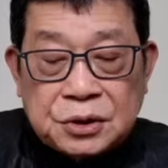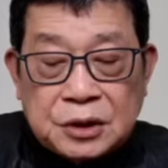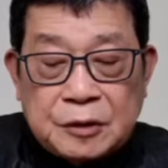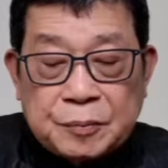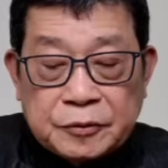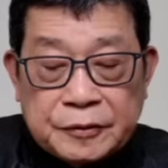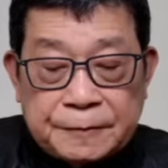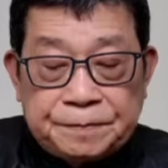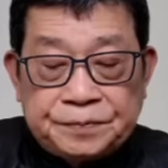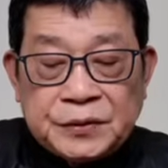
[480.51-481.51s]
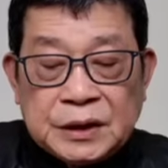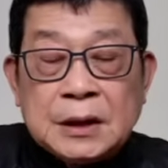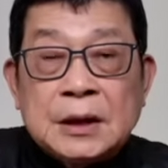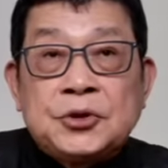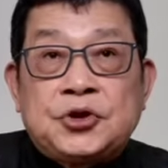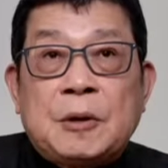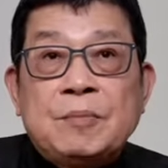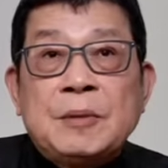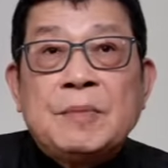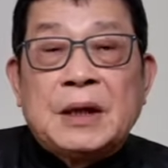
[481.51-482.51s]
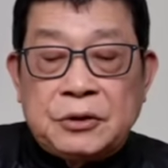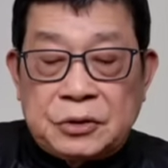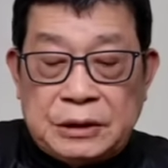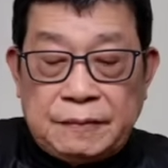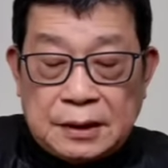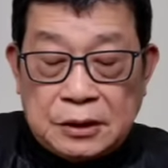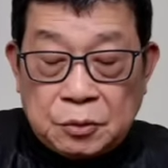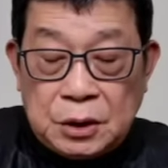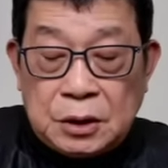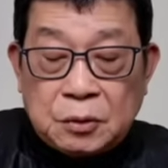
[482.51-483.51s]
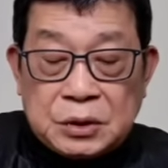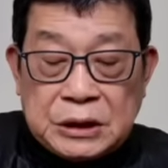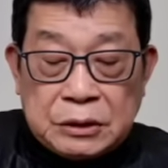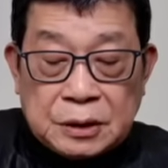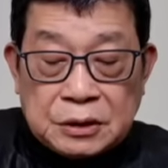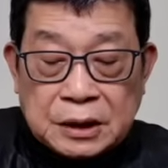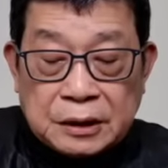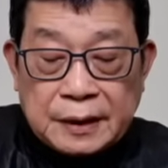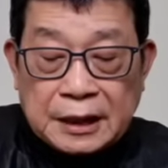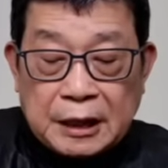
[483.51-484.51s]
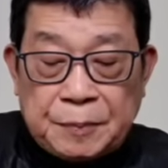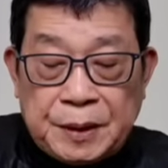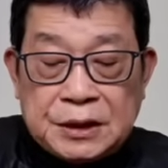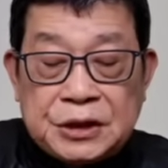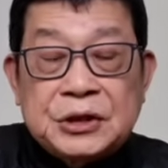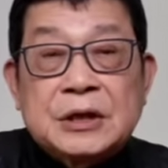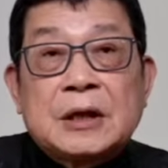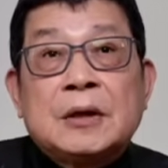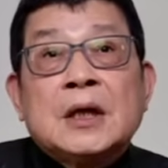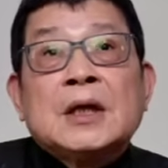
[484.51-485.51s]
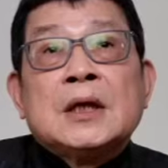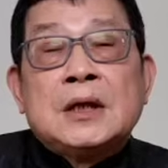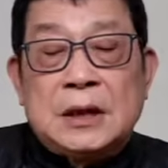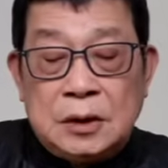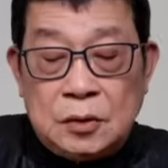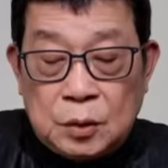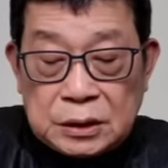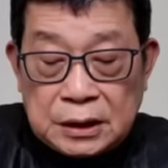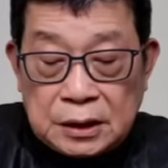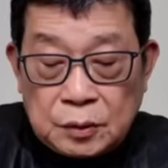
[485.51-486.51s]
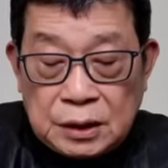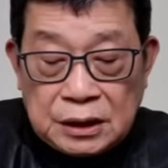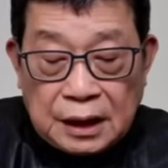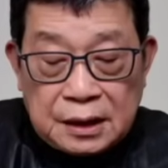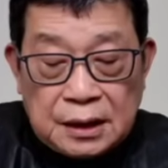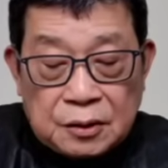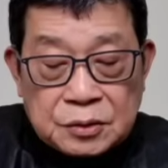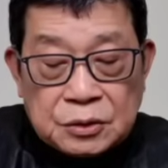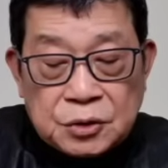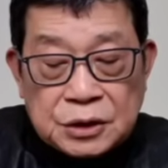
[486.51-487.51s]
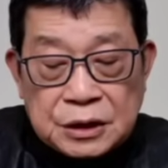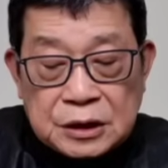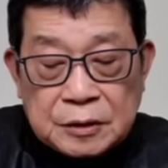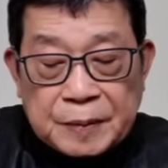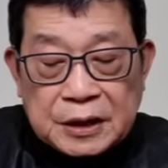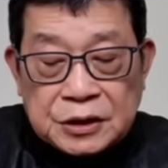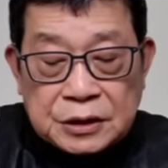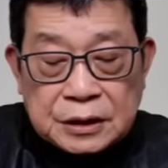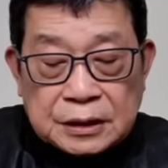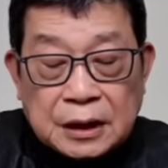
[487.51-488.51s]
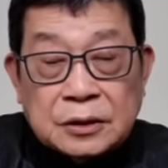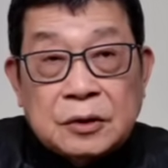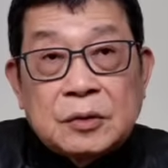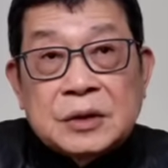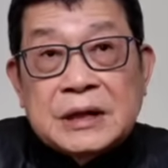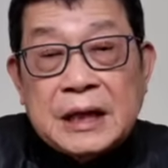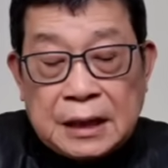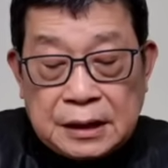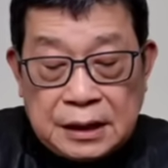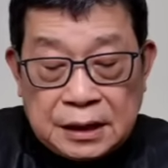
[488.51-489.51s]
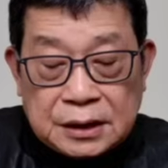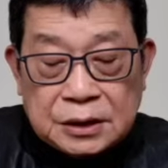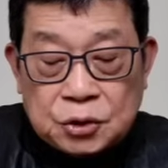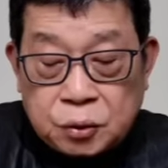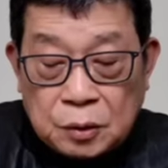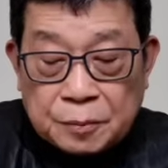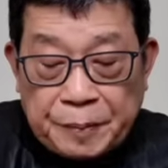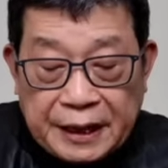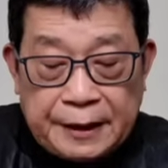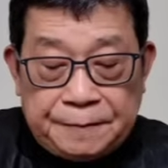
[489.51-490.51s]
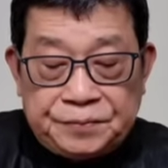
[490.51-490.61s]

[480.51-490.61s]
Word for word: 的一部分。选民们都希望有一有机会就渴望改变。其实呢，英国、德国、意大利、澳洲，最近日本的执政党都有这样的一个挫败。